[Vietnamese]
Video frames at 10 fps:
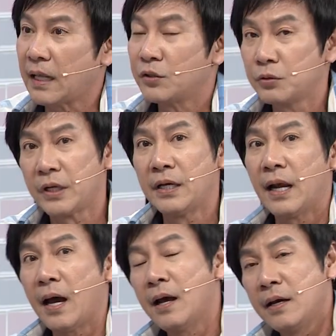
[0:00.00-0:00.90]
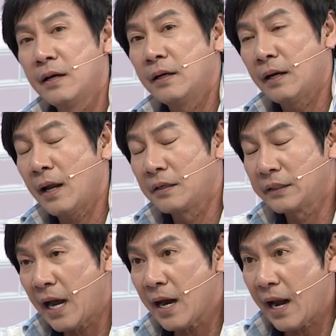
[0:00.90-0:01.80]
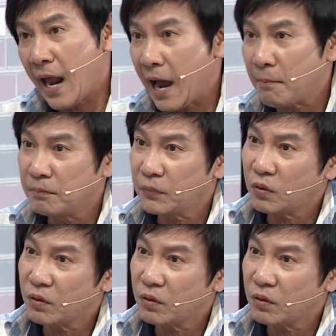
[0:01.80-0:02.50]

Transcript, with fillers: Tại sushi là là người ta làm